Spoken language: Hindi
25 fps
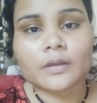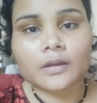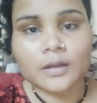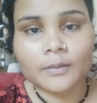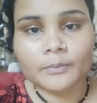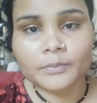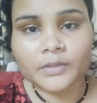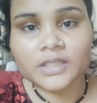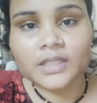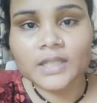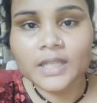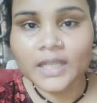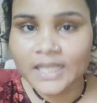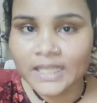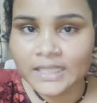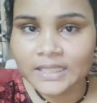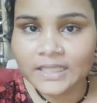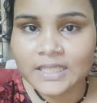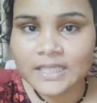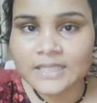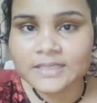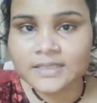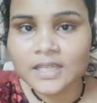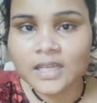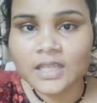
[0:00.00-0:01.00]
अपनी ननंद
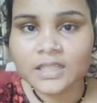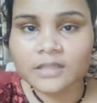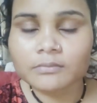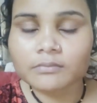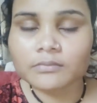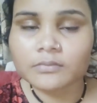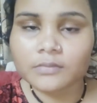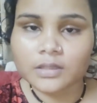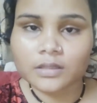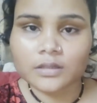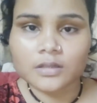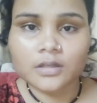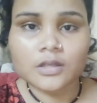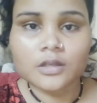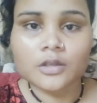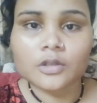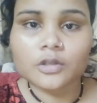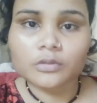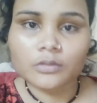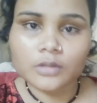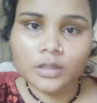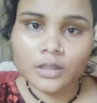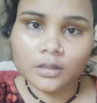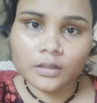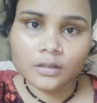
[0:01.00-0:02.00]
के साथ
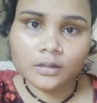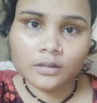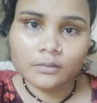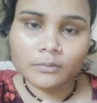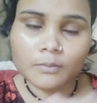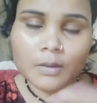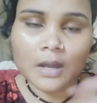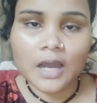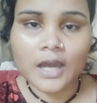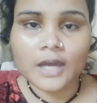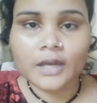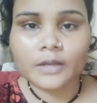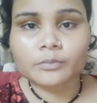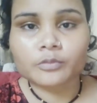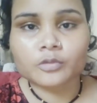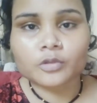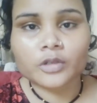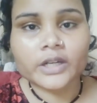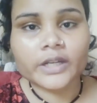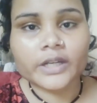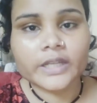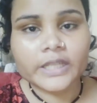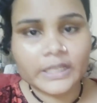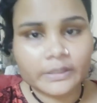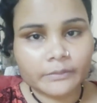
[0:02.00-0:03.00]
बाहर
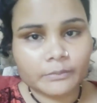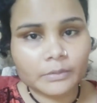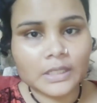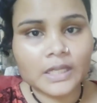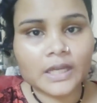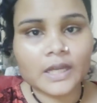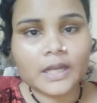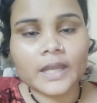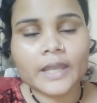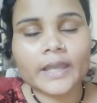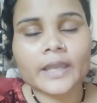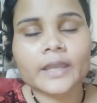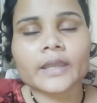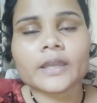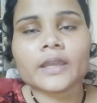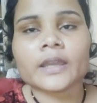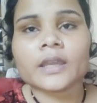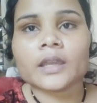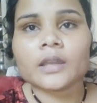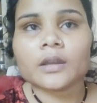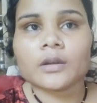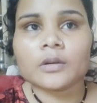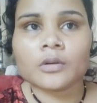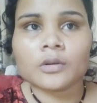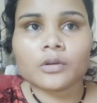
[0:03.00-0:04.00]
पूरा ढिक भी लगाया
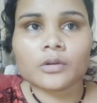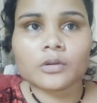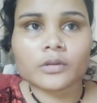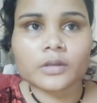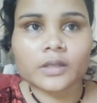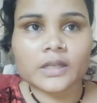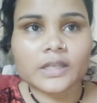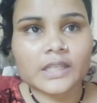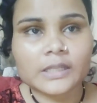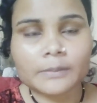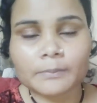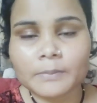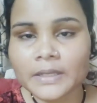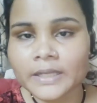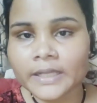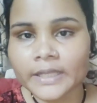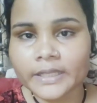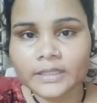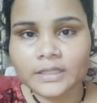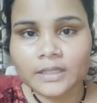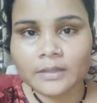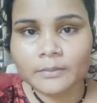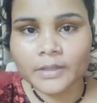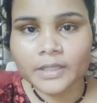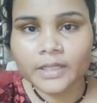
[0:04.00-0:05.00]
है और लीपा नहीं
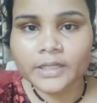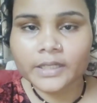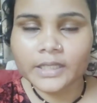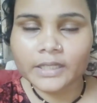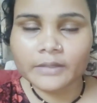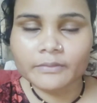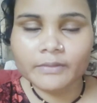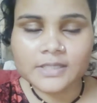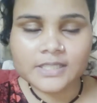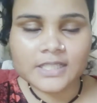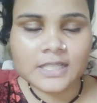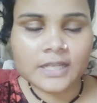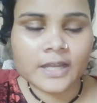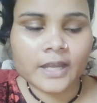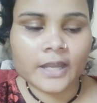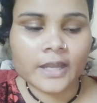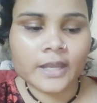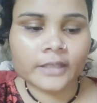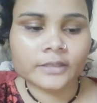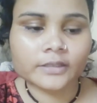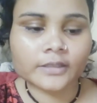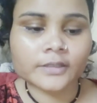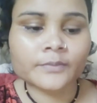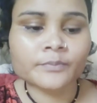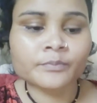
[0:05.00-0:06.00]
था मैंने ढिक बस लगाया
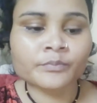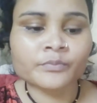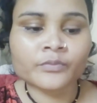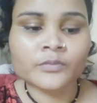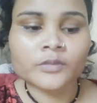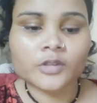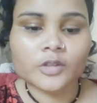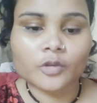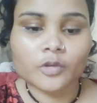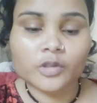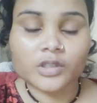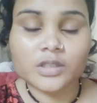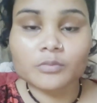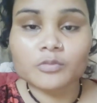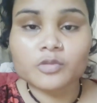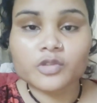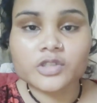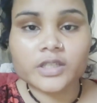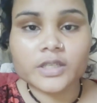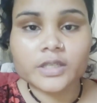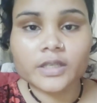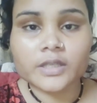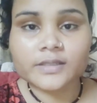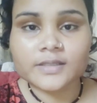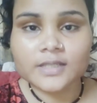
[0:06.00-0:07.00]
था क्योंकि
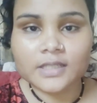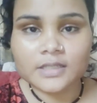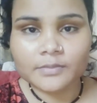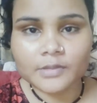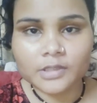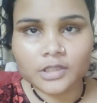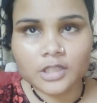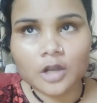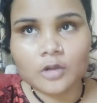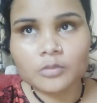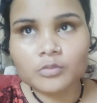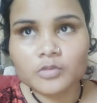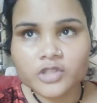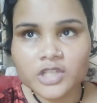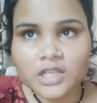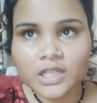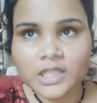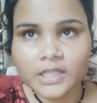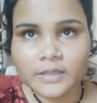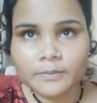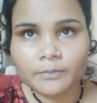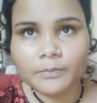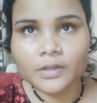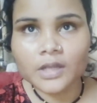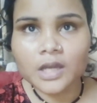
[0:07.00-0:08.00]
मुझे सच बताऊँ मुझे
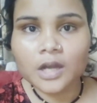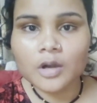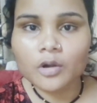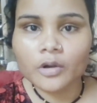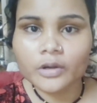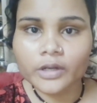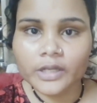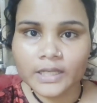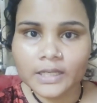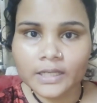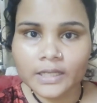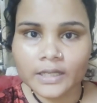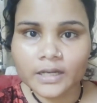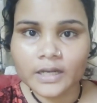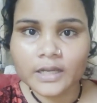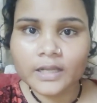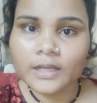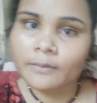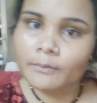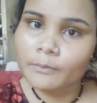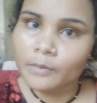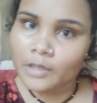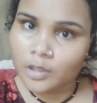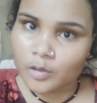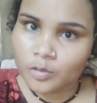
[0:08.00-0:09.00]
लीपना और ढिक लगाना
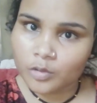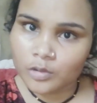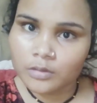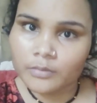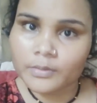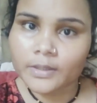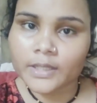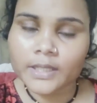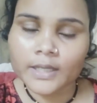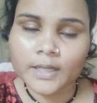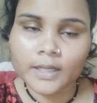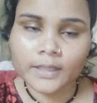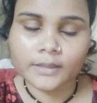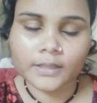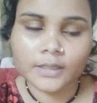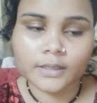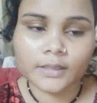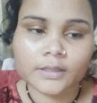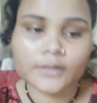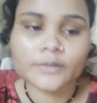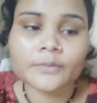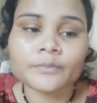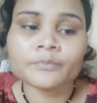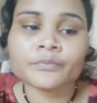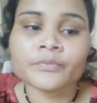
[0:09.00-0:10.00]
बिल्कुल भी नहीं आता
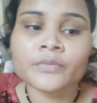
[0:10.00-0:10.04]
था